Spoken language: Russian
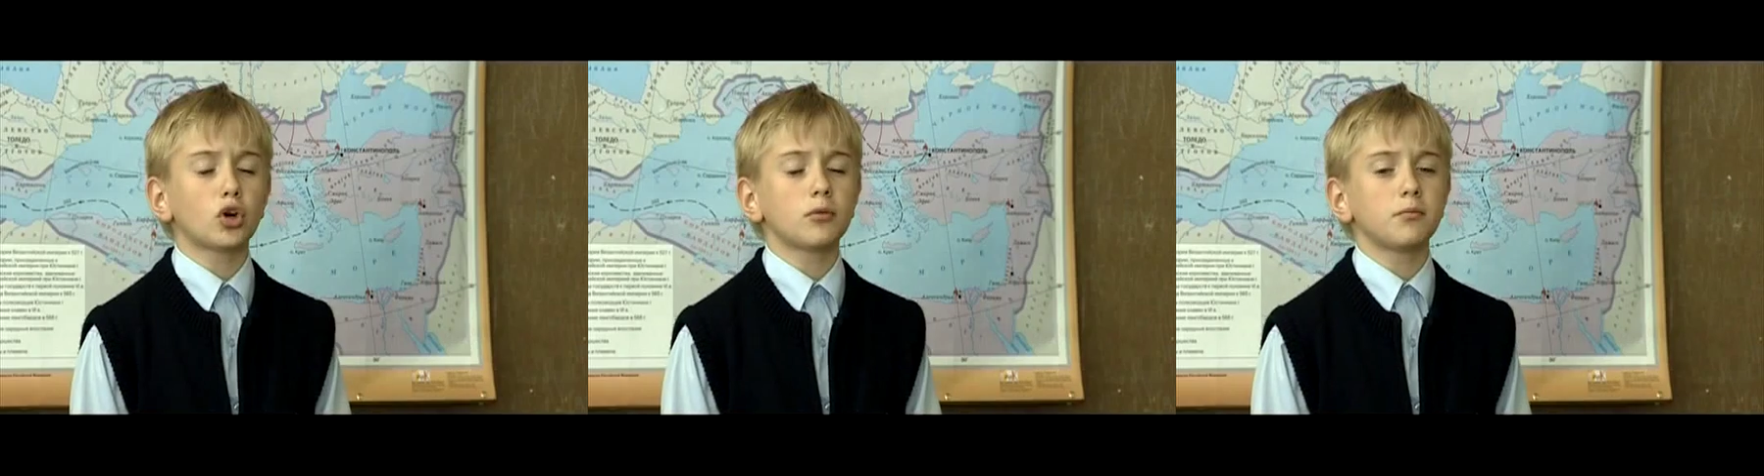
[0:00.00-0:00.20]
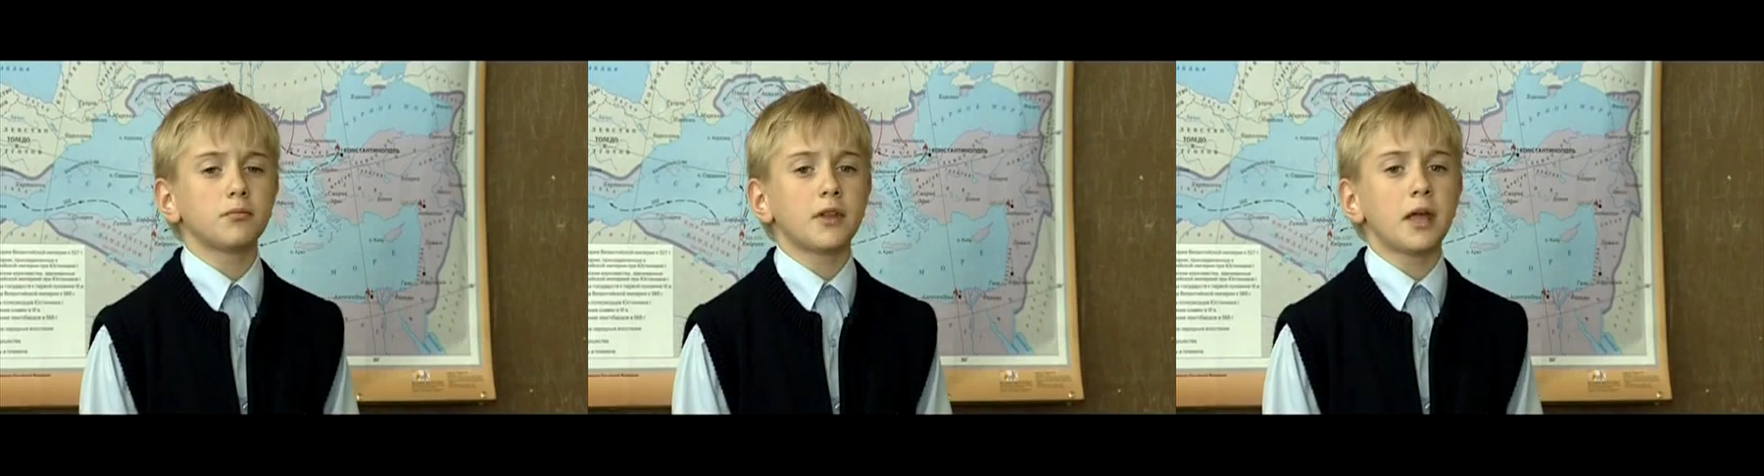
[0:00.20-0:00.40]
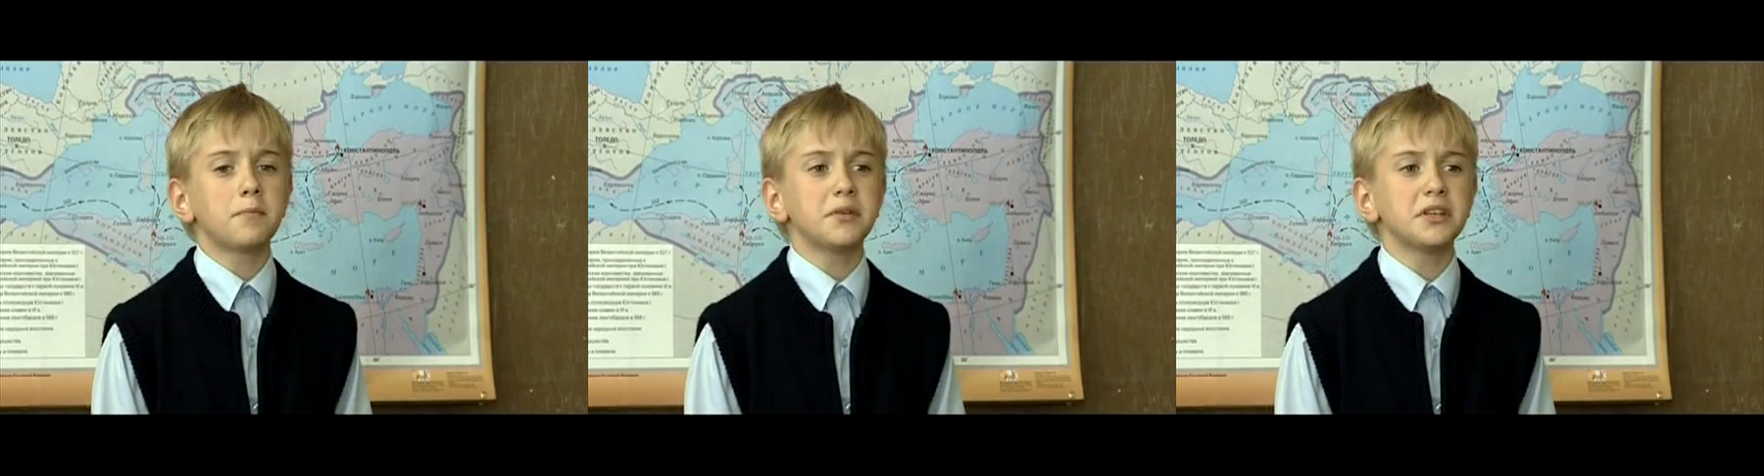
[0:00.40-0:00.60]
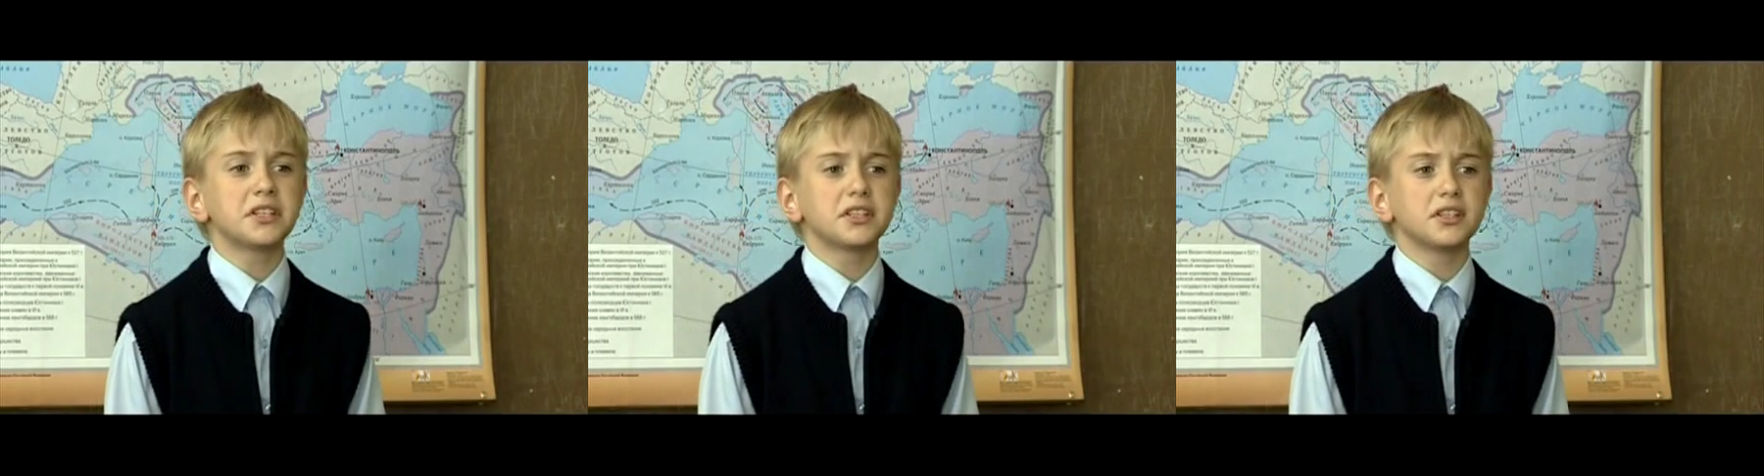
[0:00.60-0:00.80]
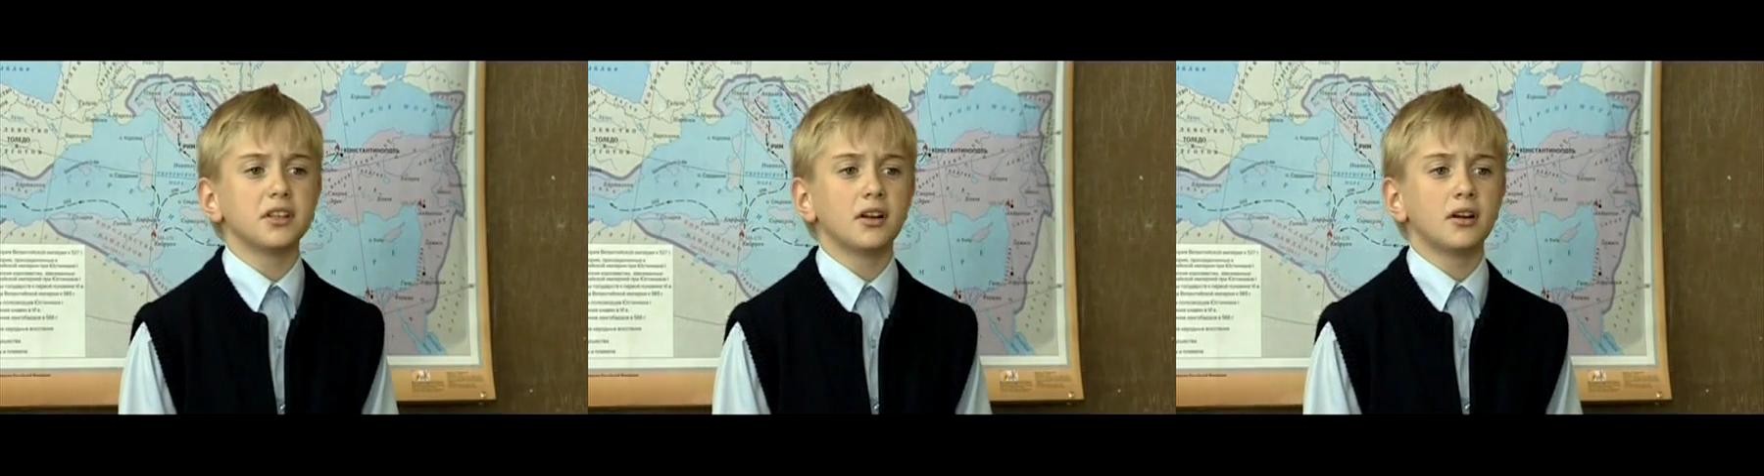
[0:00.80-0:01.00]
на котором
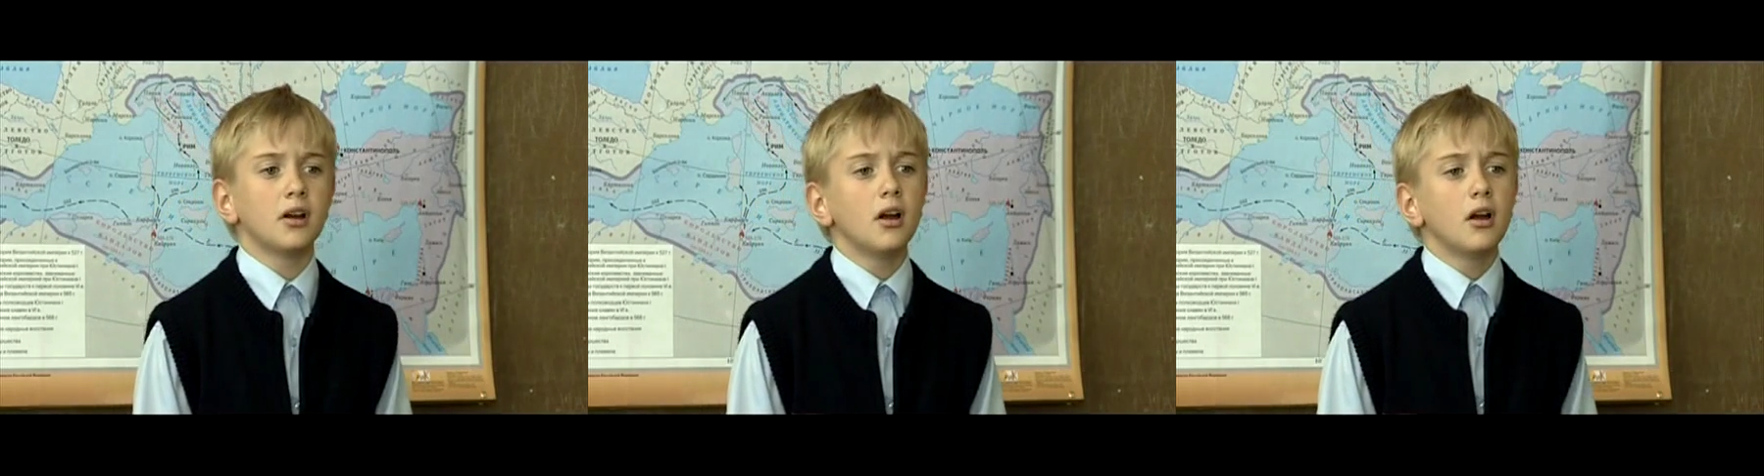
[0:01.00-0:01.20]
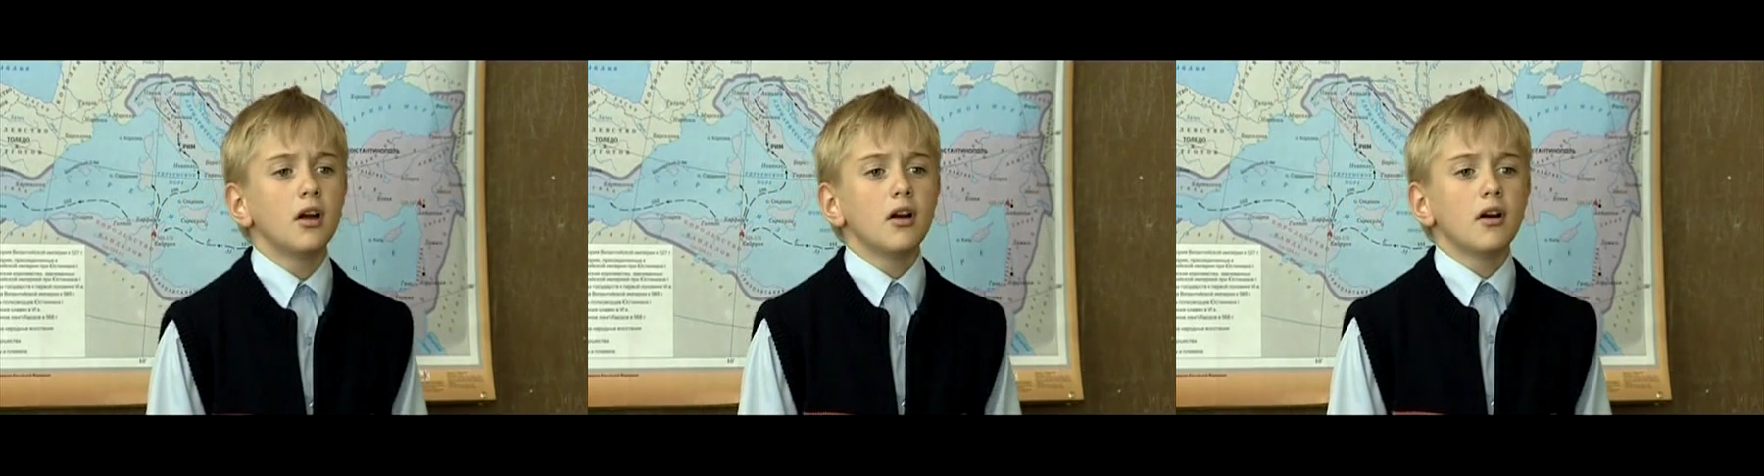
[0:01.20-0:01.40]
написано